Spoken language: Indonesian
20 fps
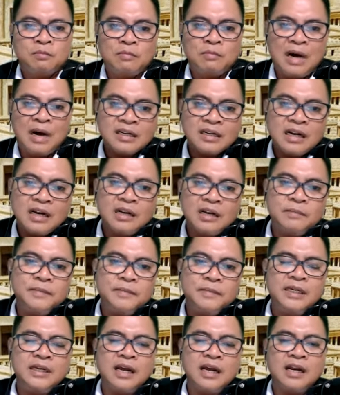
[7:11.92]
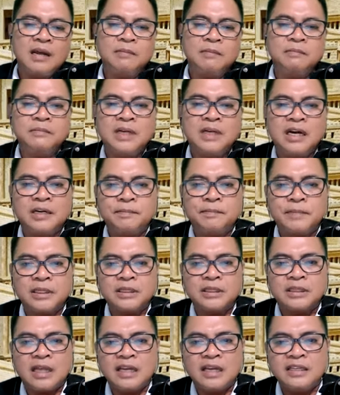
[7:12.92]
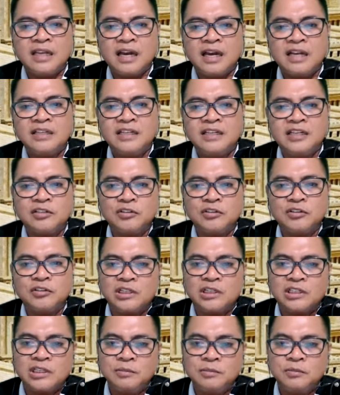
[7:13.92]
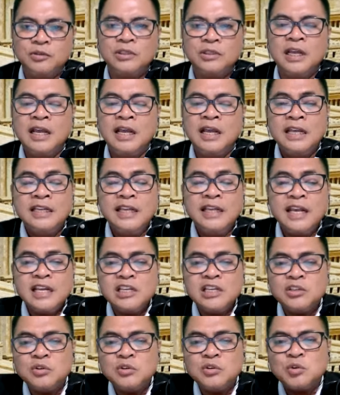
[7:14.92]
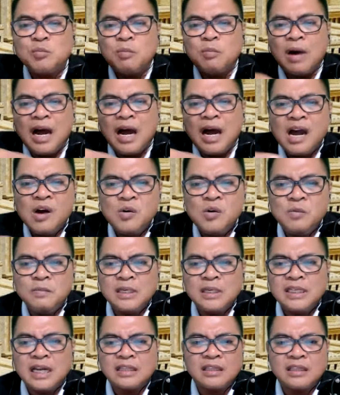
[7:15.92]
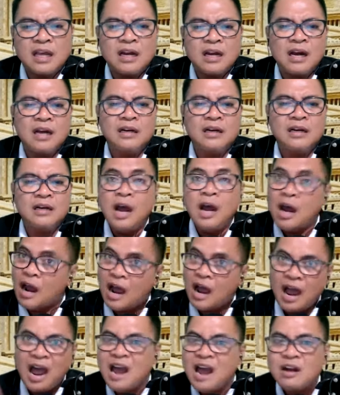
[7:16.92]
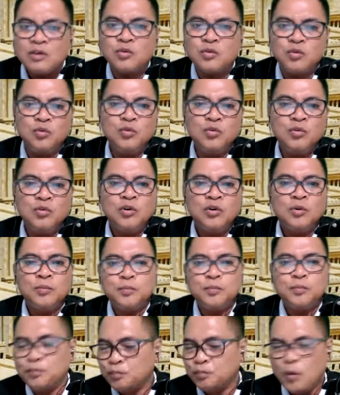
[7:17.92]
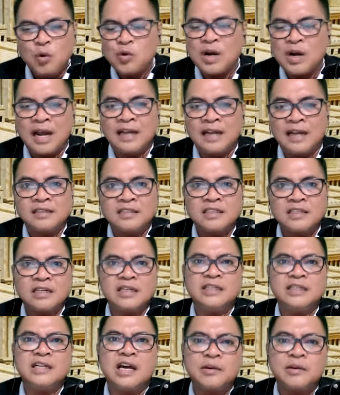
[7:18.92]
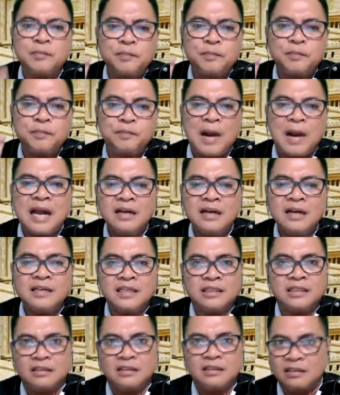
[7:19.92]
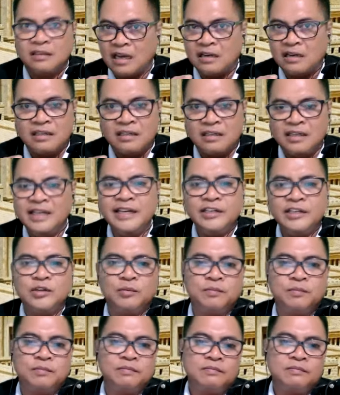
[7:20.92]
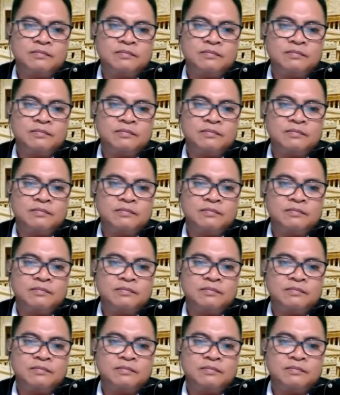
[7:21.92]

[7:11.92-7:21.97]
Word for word: Makna lebih dalam dari pertanyaan Yesus tersebut, Yesus mau menyatakan, aku bukan sekedar bangkit dan hidup